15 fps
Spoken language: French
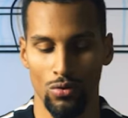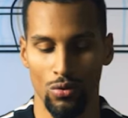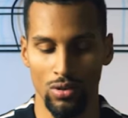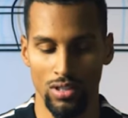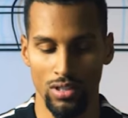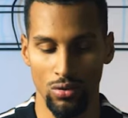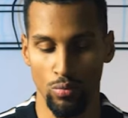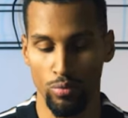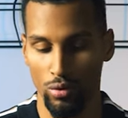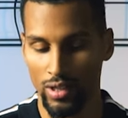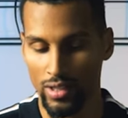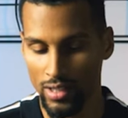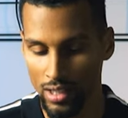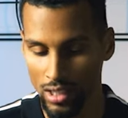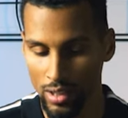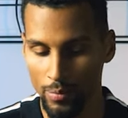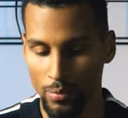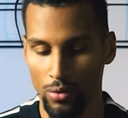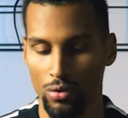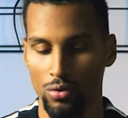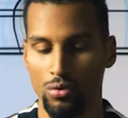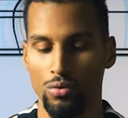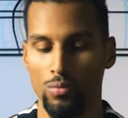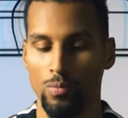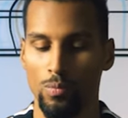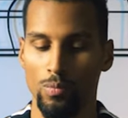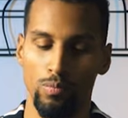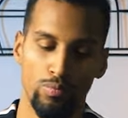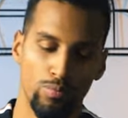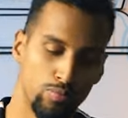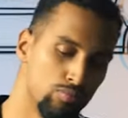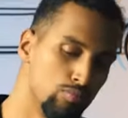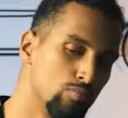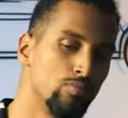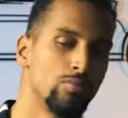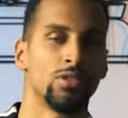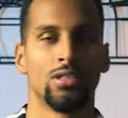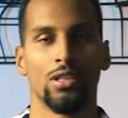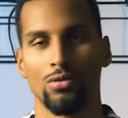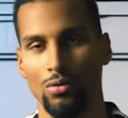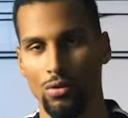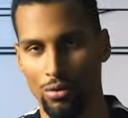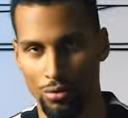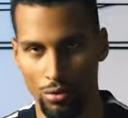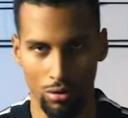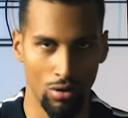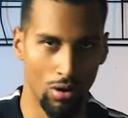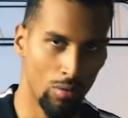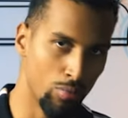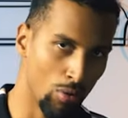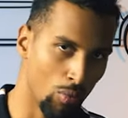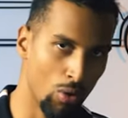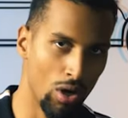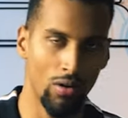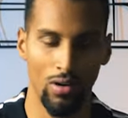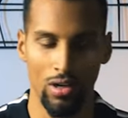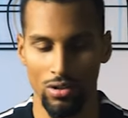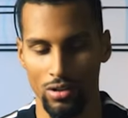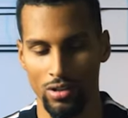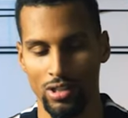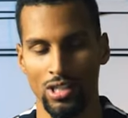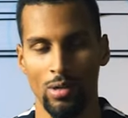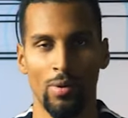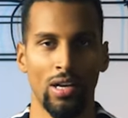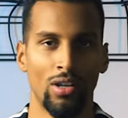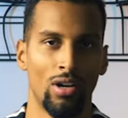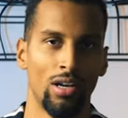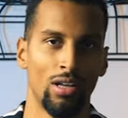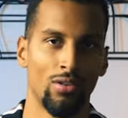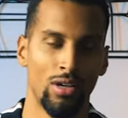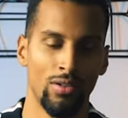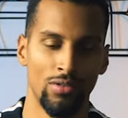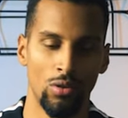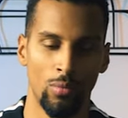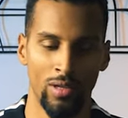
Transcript: grosse saison pour l'équipe, une saison en deux temps pour moi, voilà, j'en ai déjà parlé dans la, vidéo